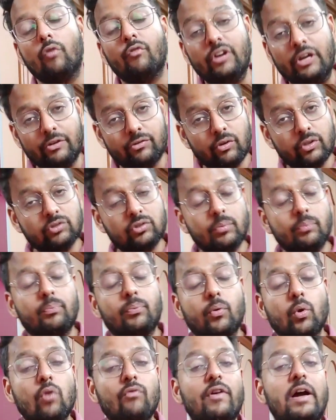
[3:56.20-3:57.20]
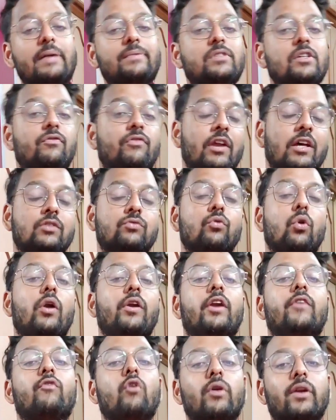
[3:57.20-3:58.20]
और वीडियो इनोवेशन प्रो फाइव जी फ्रेंड्स वो
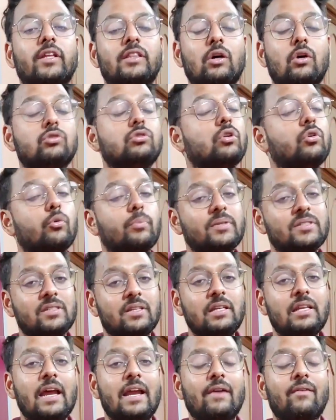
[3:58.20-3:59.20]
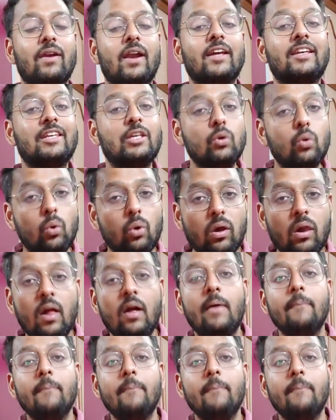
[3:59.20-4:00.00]
अंडर फोर्टी थाउजेंड रुपीज़ ही रहने वाला है क्यों